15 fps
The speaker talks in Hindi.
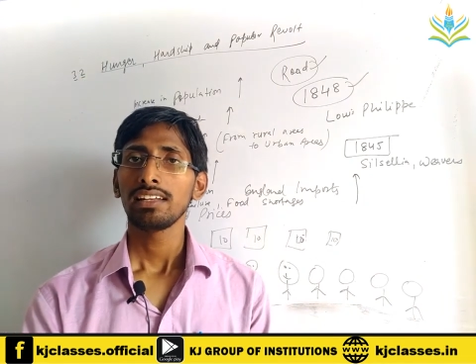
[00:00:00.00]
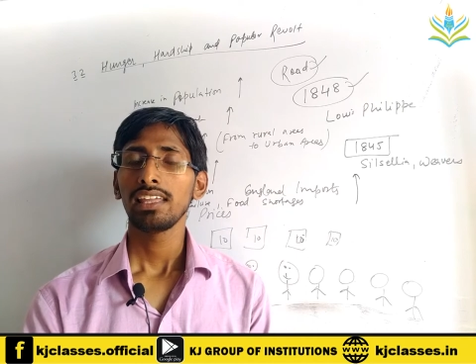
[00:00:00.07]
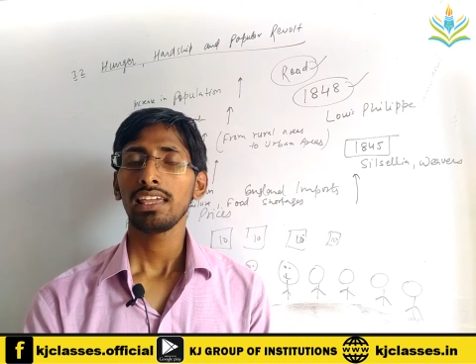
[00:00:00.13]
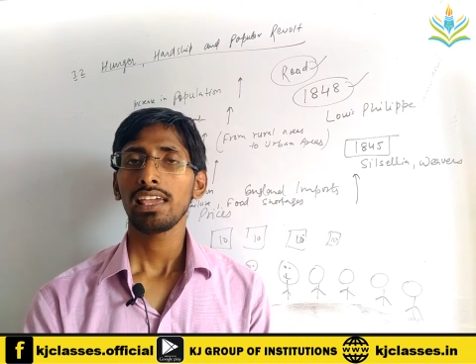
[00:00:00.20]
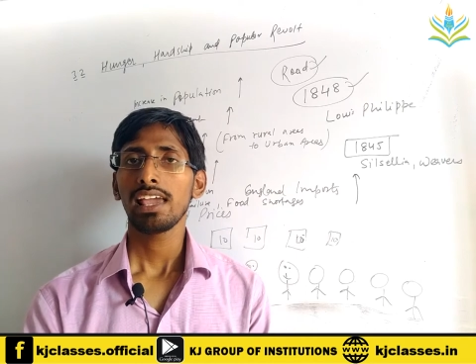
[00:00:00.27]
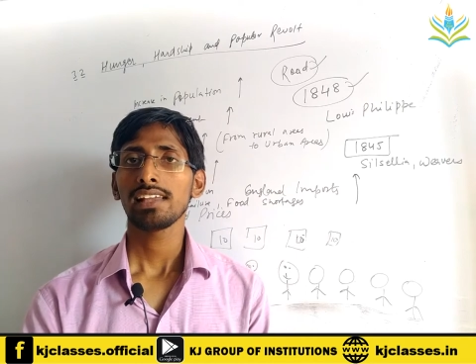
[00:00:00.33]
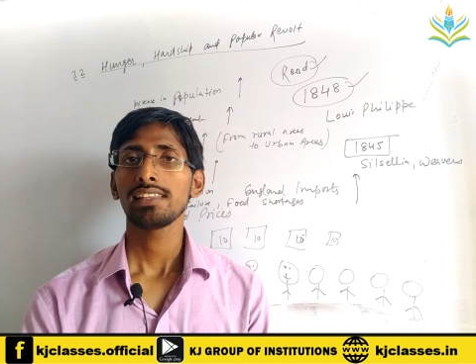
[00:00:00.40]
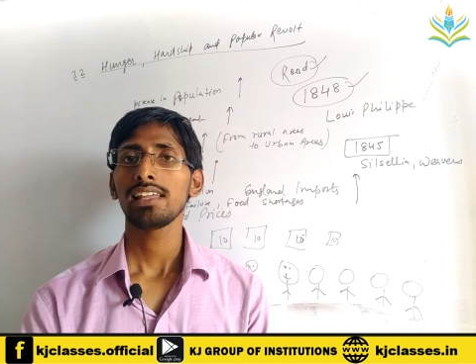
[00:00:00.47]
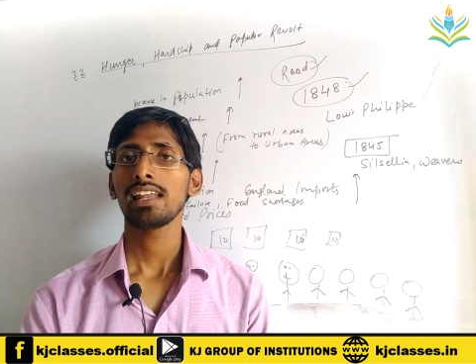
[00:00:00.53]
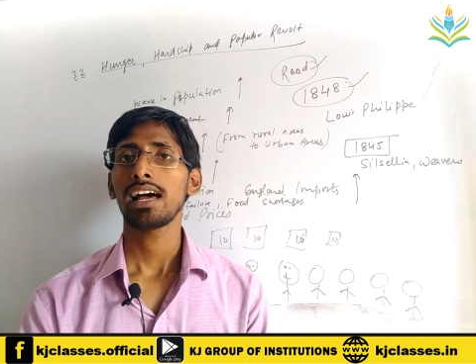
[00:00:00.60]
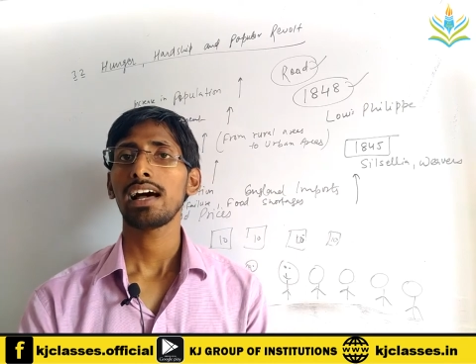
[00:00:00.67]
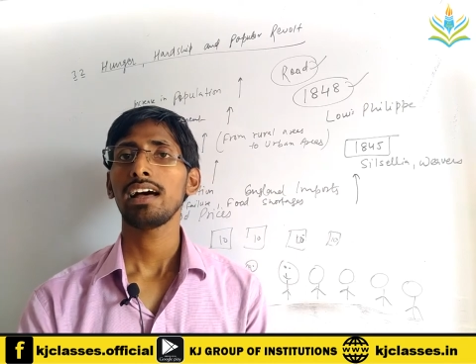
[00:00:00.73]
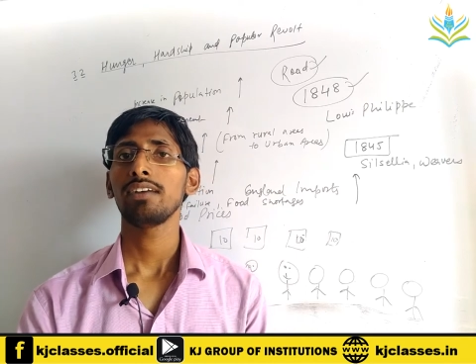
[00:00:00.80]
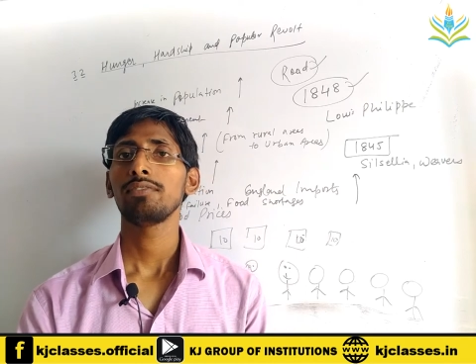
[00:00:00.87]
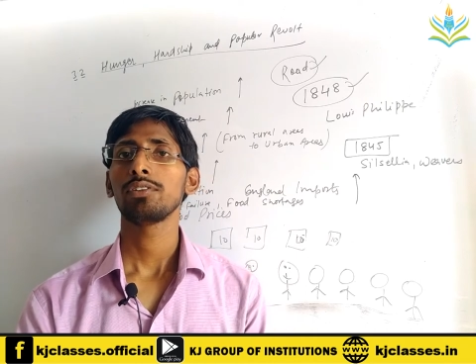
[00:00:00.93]
ठीक है एक दिन
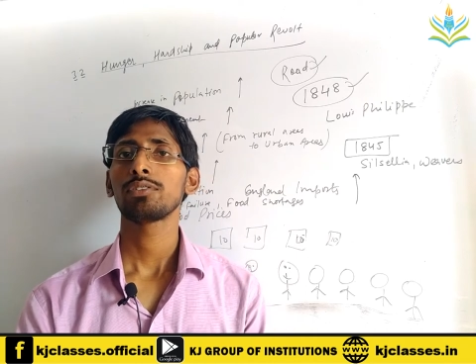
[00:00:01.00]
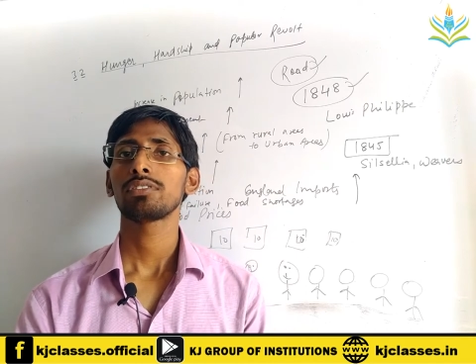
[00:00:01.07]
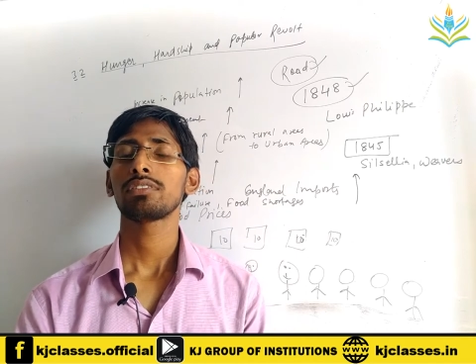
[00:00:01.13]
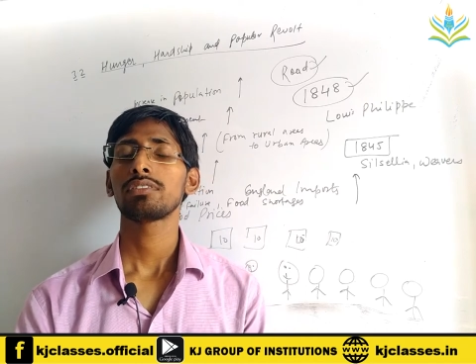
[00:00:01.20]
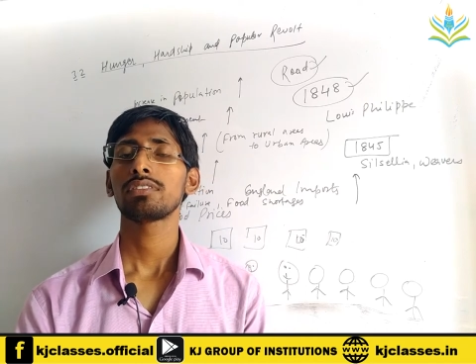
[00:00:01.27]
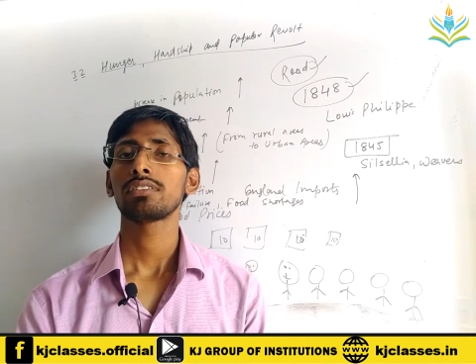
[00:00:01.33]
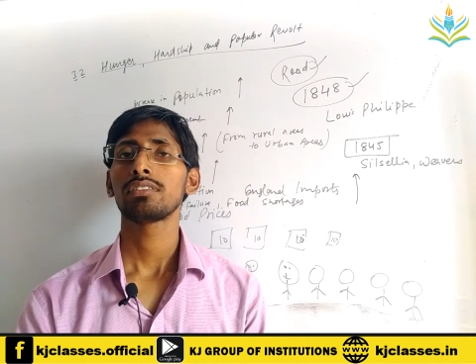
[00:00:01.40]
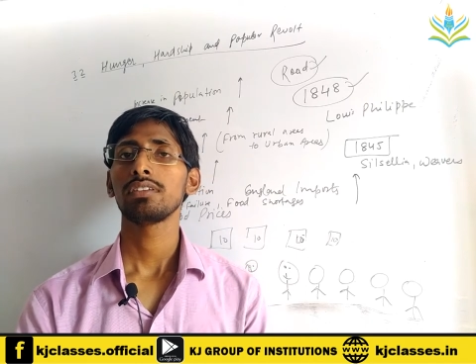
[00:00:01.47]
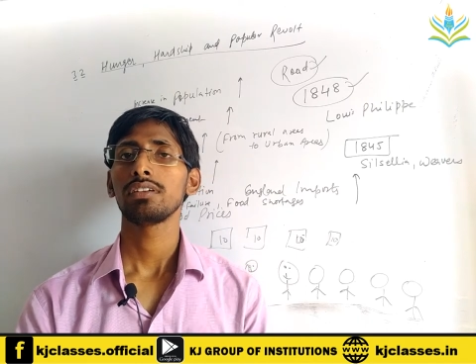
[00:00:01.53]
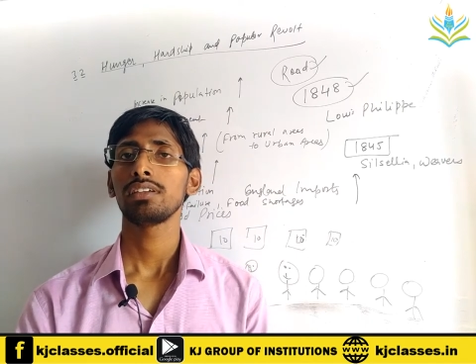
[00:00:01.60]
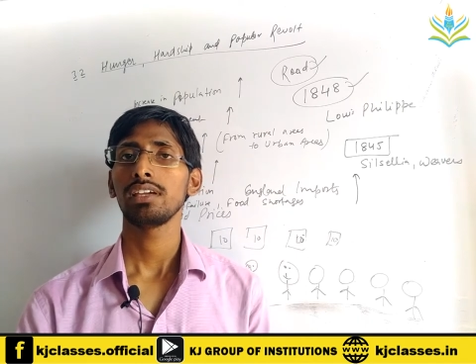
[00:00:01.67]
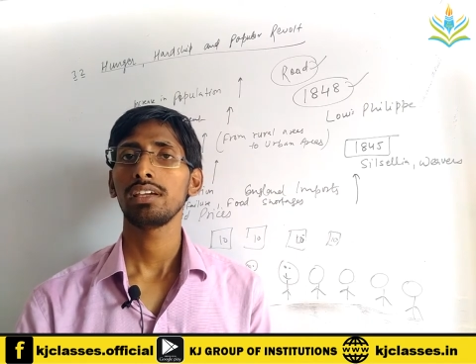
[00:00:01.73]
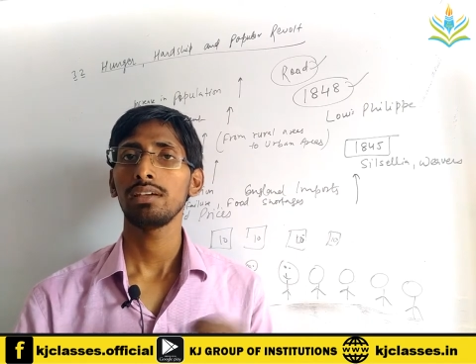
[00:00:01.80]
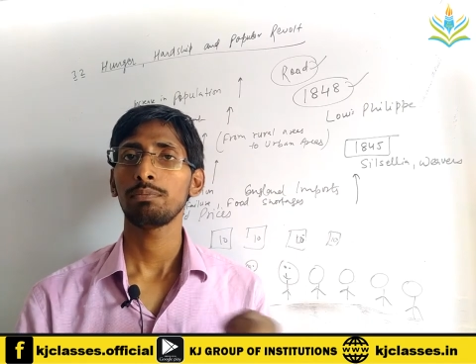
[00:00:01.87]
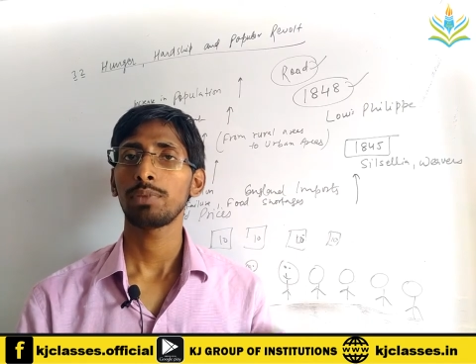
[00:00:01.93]
वो तो
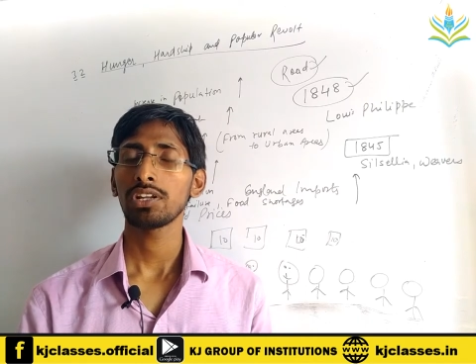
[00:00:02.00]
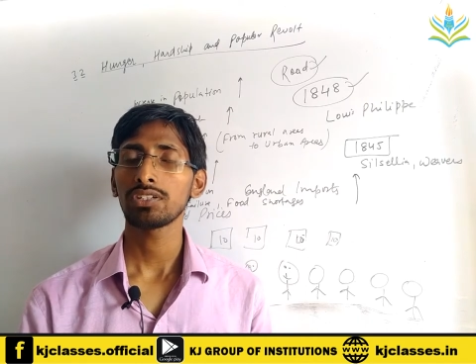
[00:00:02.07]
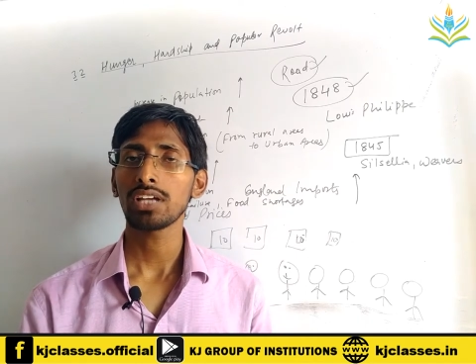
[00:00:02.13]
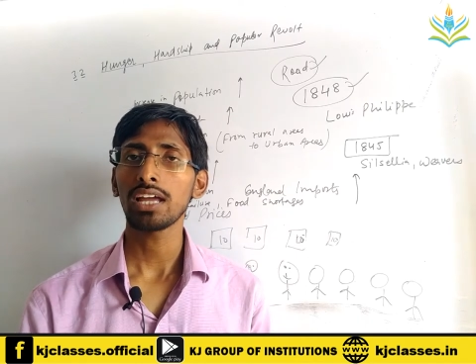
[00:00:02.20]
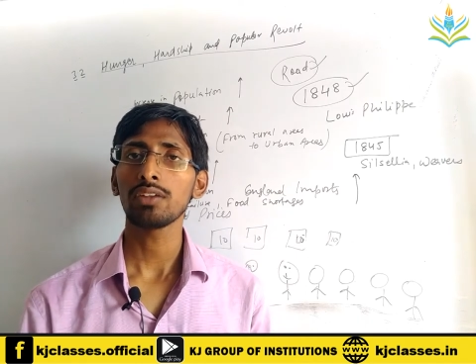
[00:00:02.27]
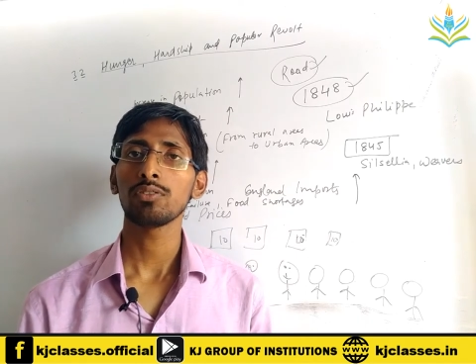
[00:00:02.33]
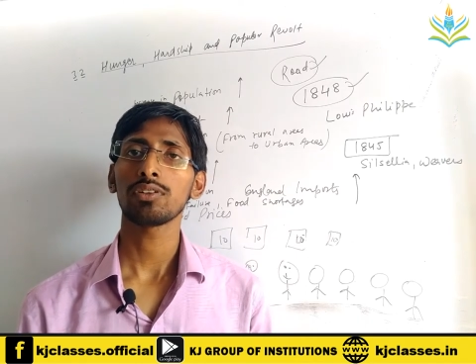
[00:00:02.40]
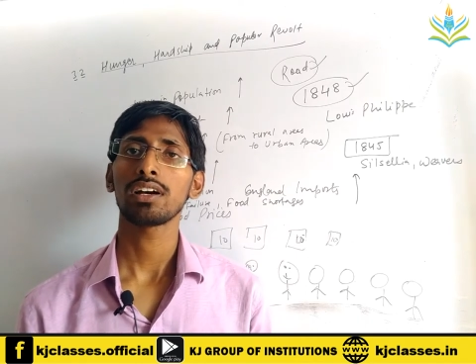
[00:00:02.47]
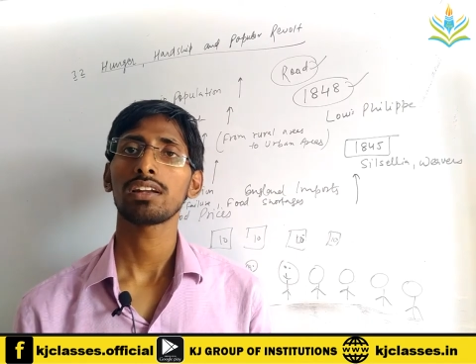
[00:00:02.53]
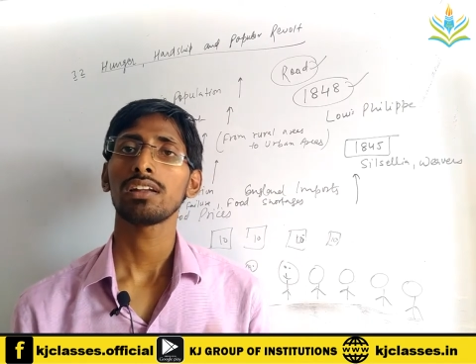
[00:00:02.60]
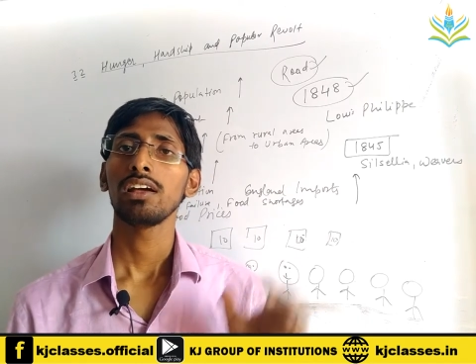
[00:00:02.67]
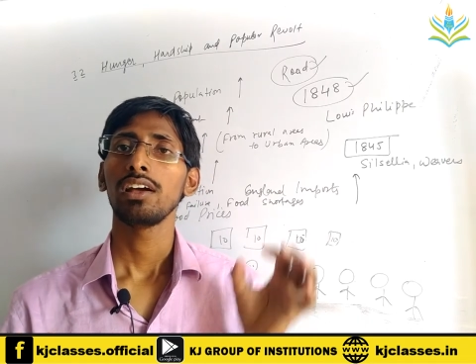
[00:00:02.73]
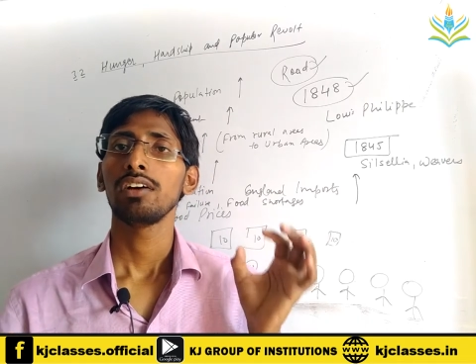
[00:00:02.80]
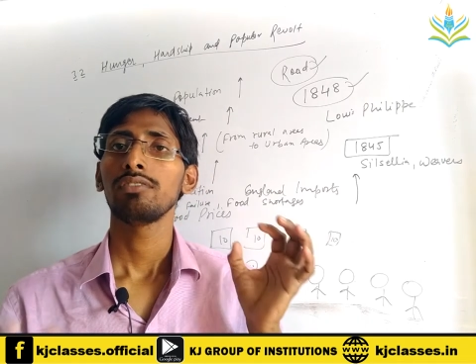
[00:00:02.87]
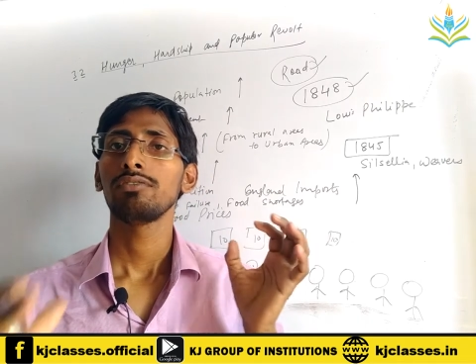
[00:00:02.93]
ये परेशान होकर